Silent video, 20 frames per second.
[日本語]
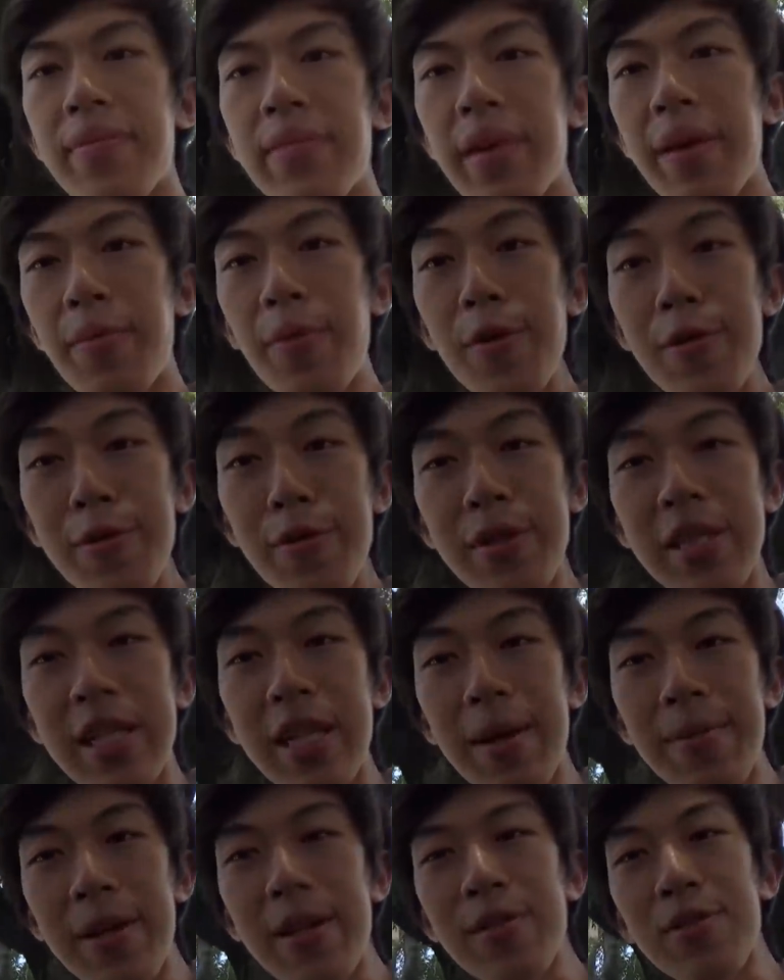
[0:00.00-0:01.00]
でもっと
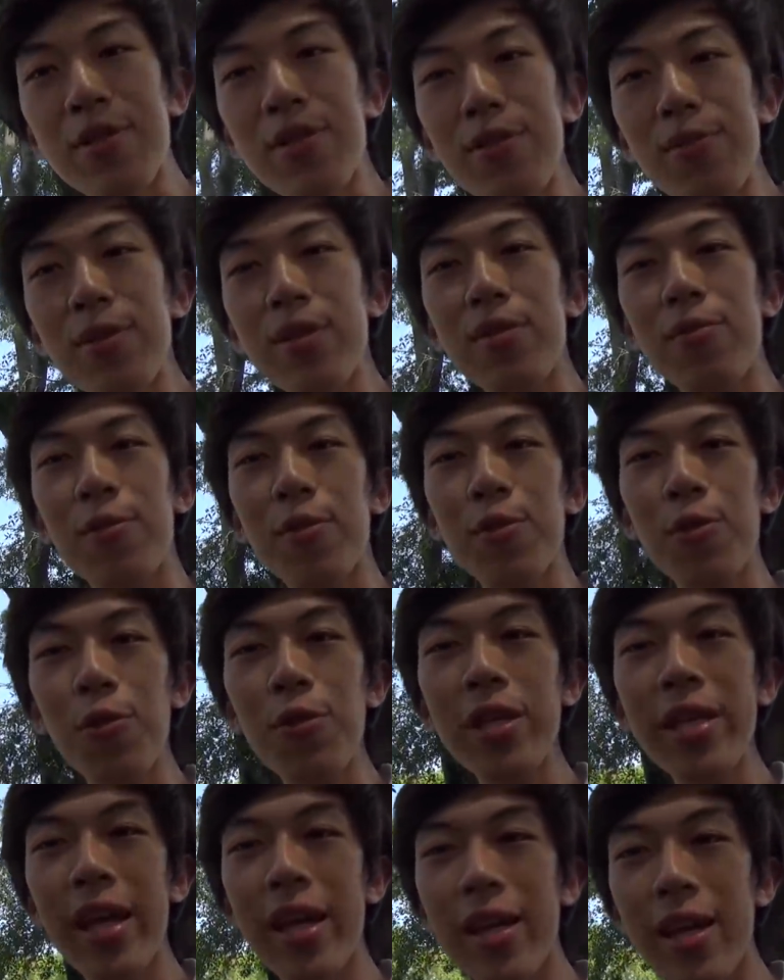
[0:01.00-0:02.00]
調べるとそもそも
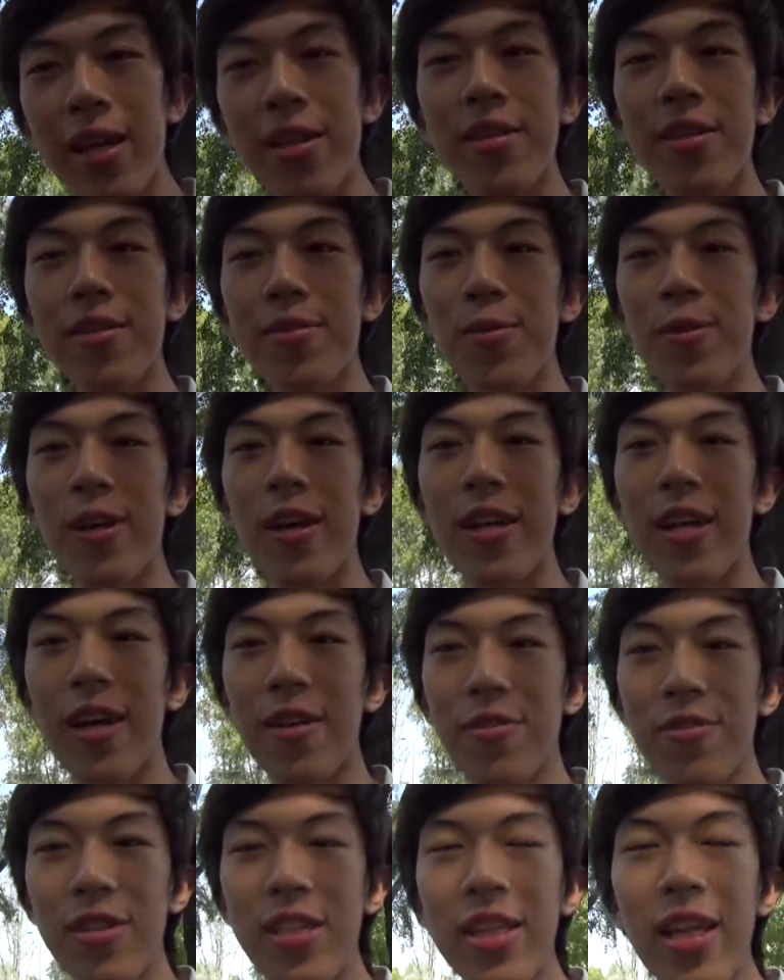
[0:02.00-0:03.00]
ドリアなんていうものはね
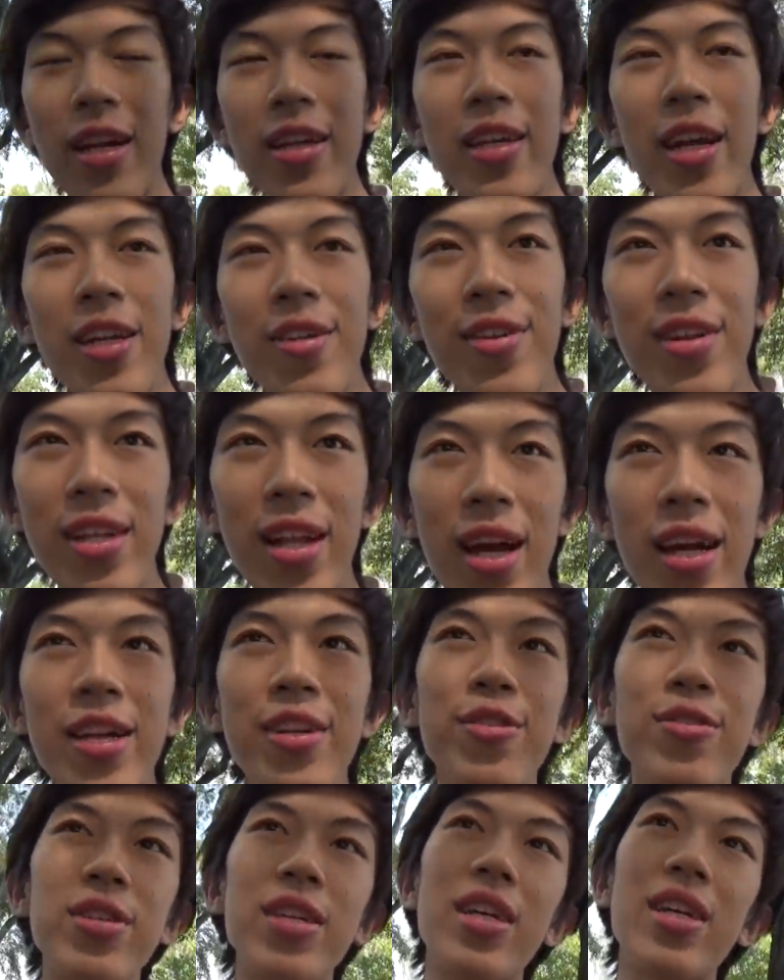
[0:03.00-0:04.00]
あのイタリアにはない
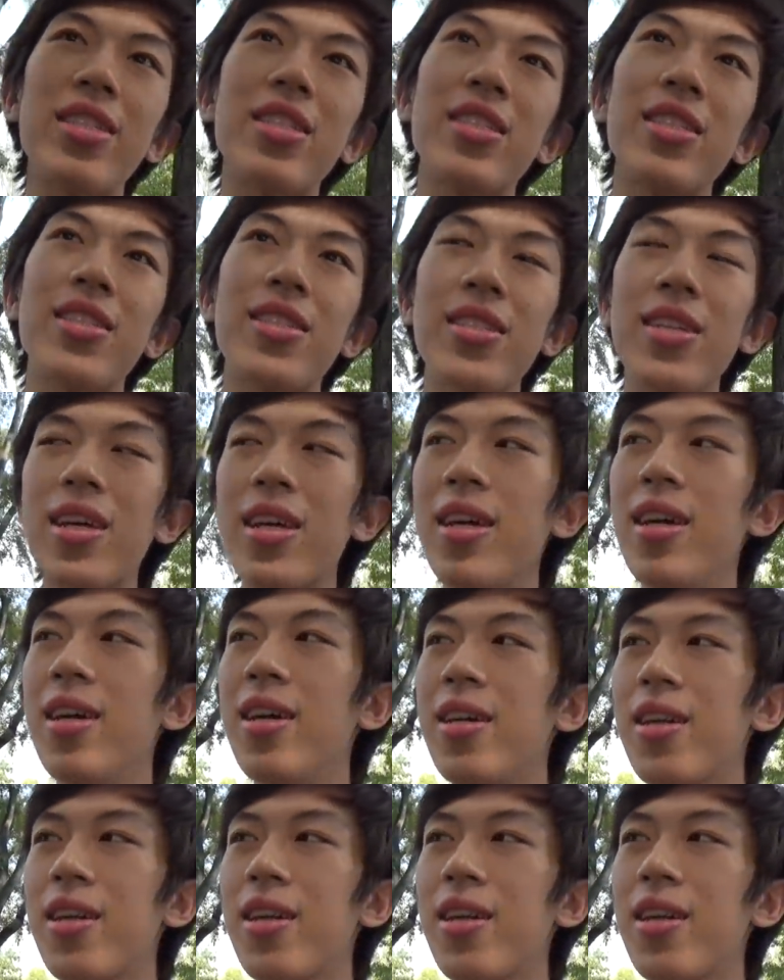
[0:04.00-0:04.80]
料理らしいんですね